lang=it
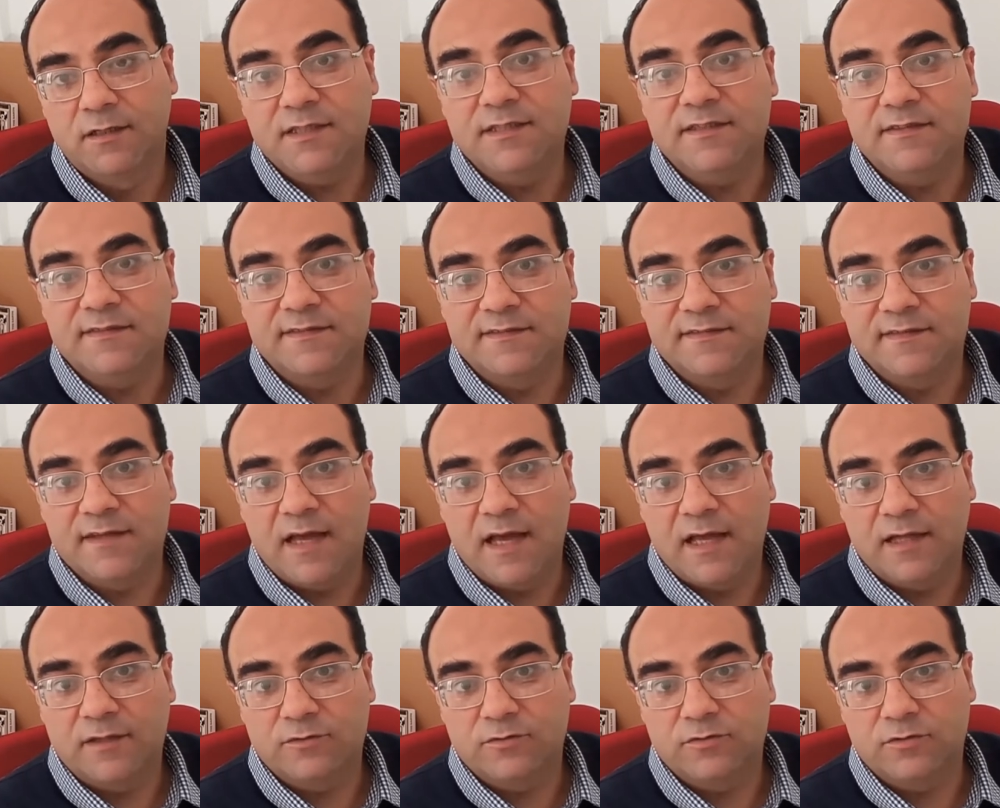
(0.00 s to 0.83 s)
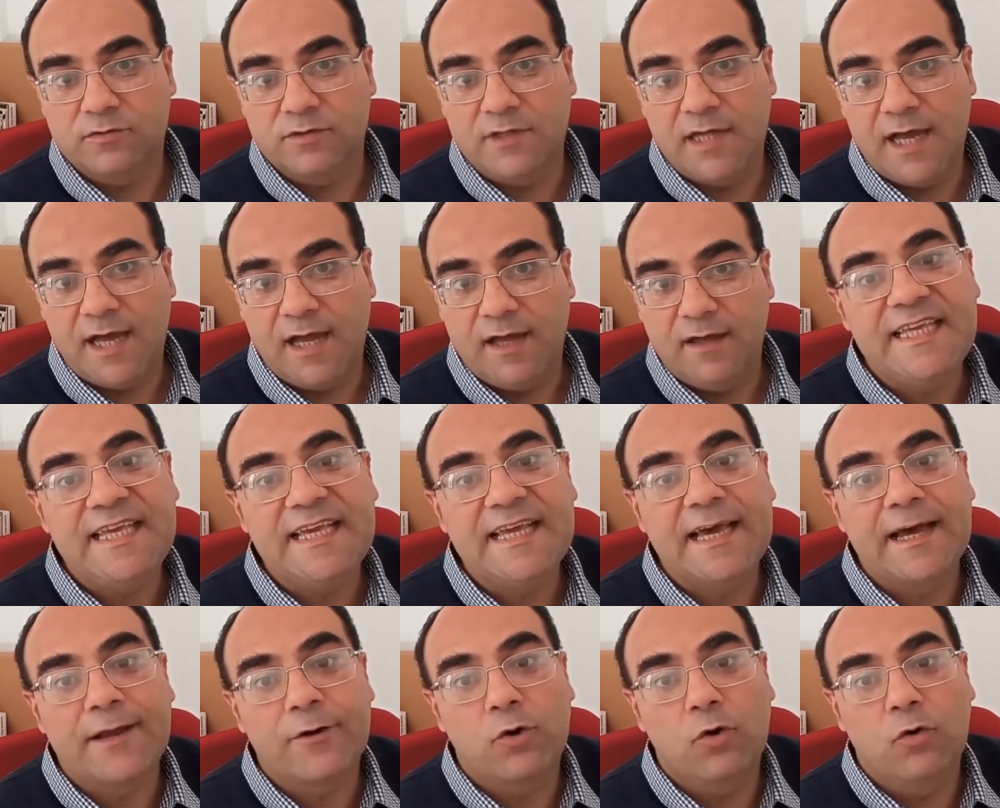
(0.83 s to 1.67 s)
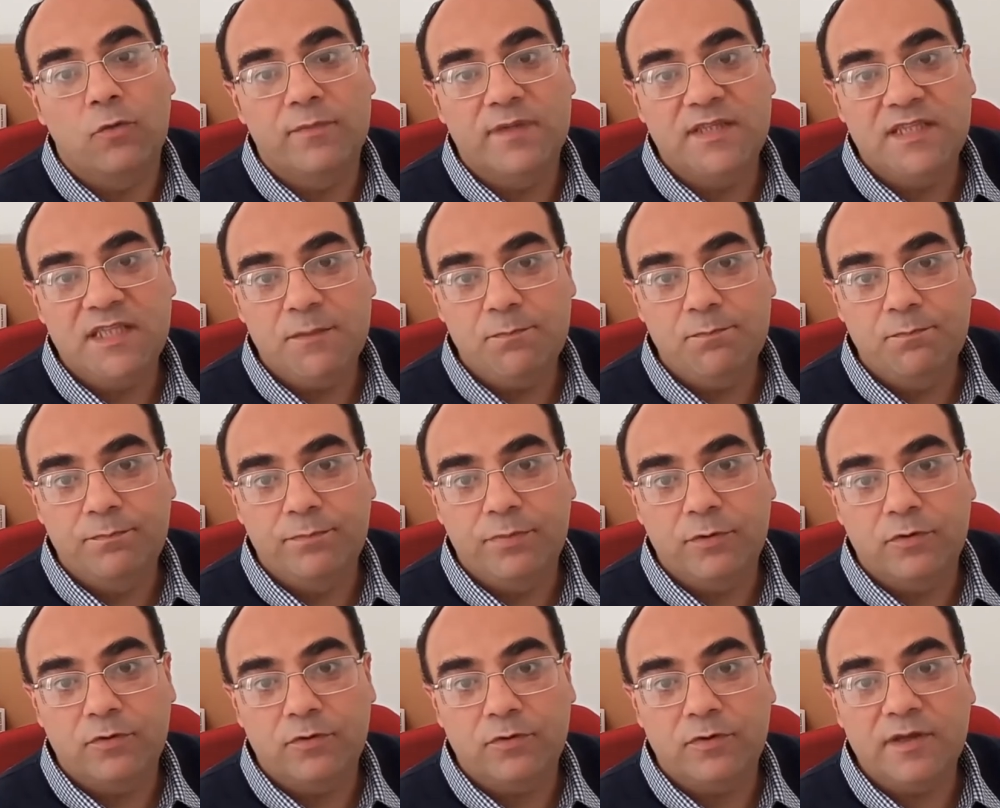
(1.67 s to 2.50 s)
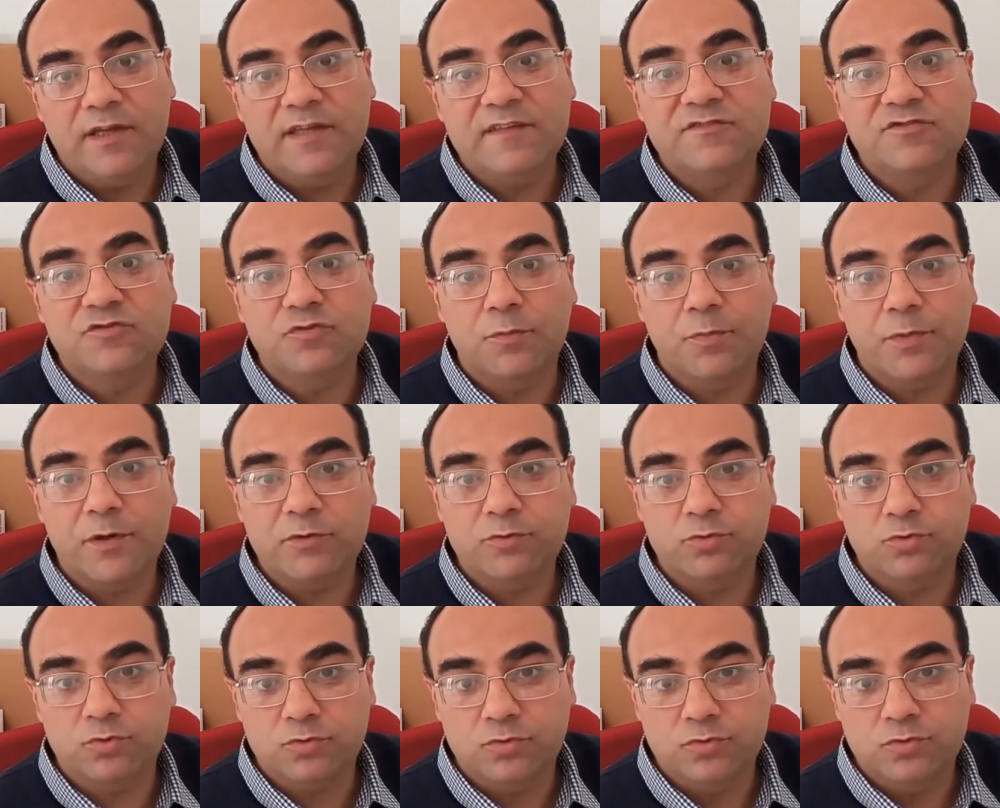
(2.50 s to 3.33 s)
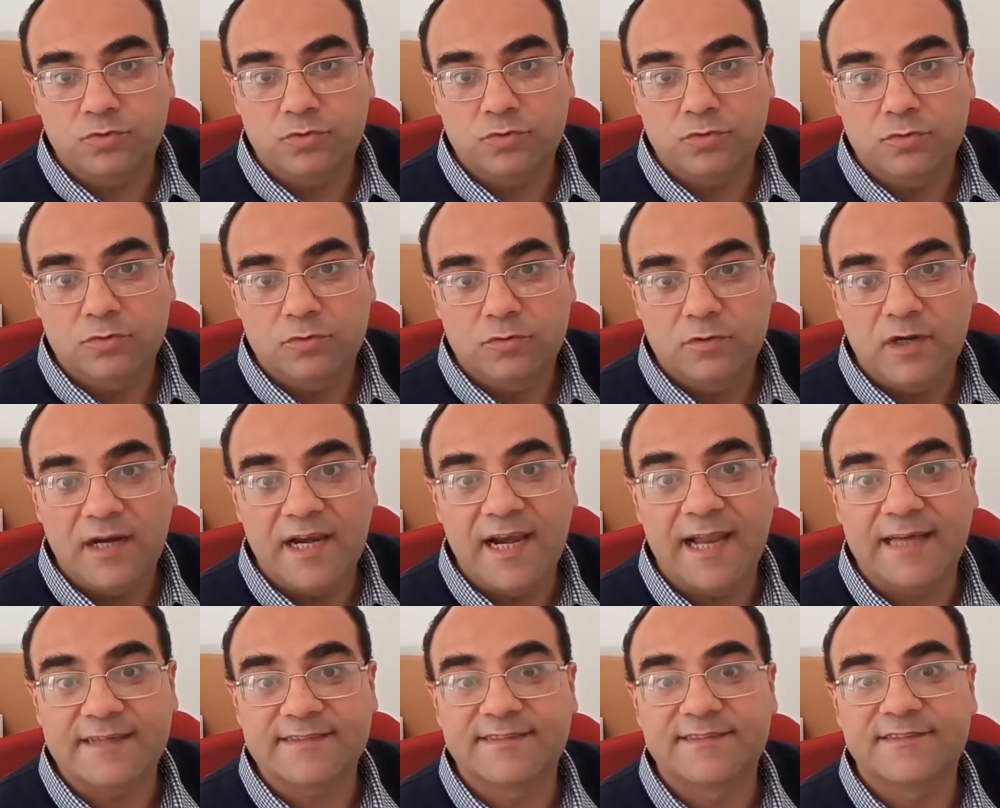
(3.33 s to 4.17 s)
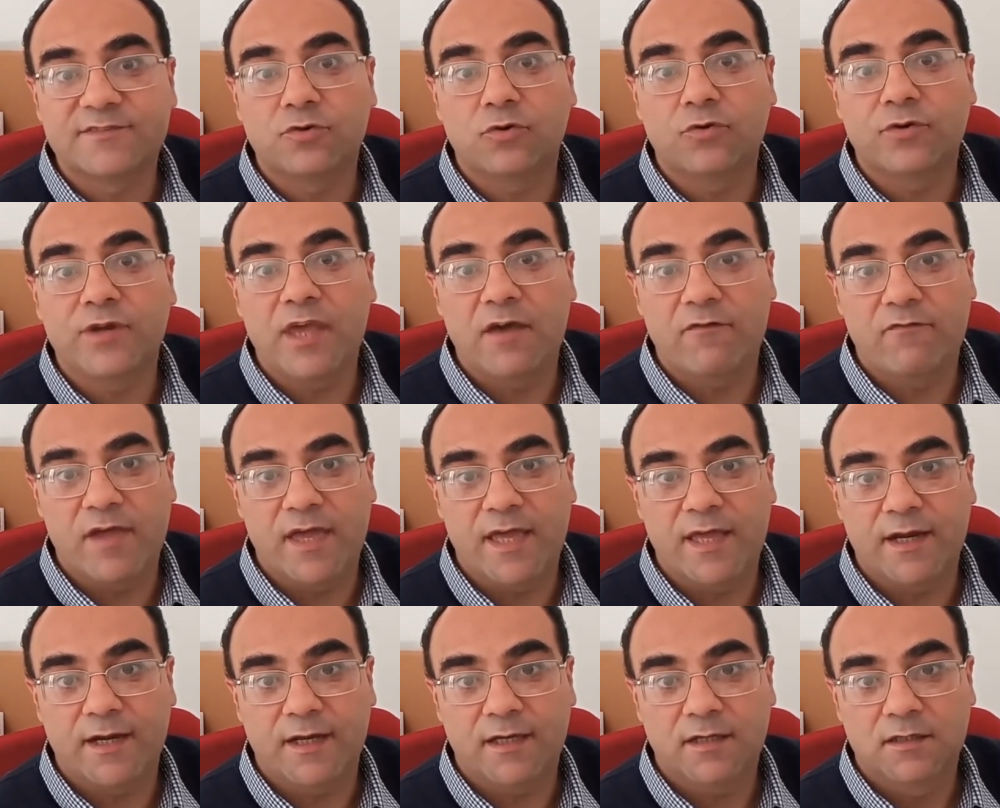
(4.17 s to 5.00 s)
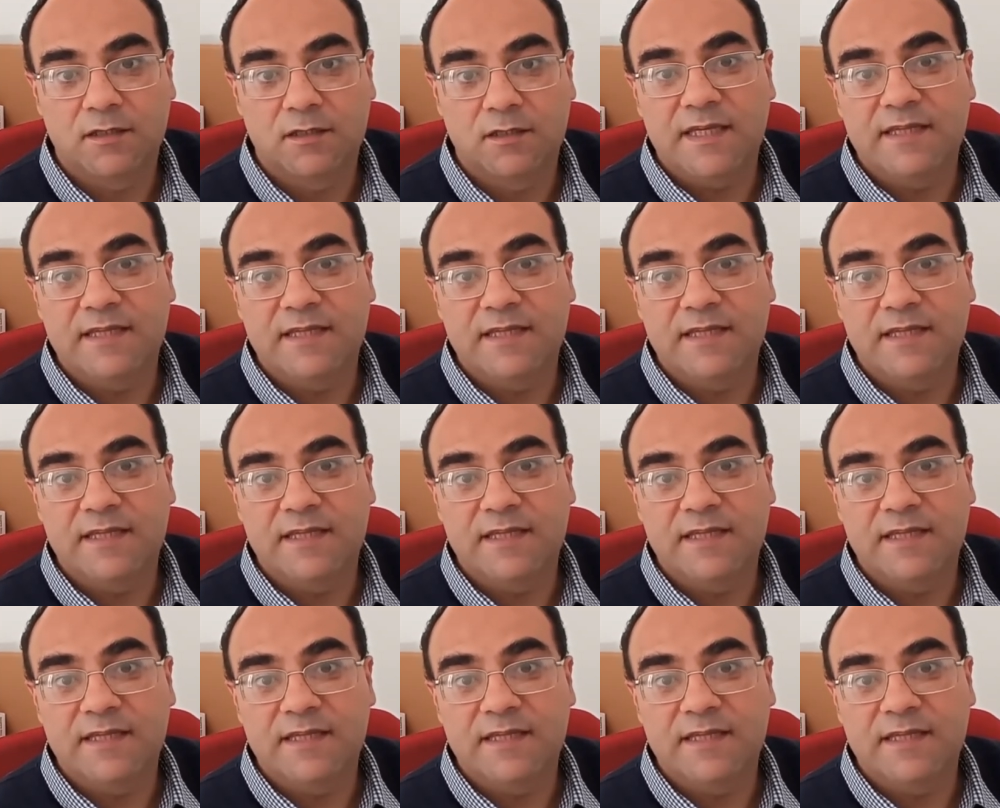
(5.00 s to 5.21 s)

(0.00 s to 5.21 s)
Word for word: iniziando da Icaro Menippo e soprattutto La storia vera,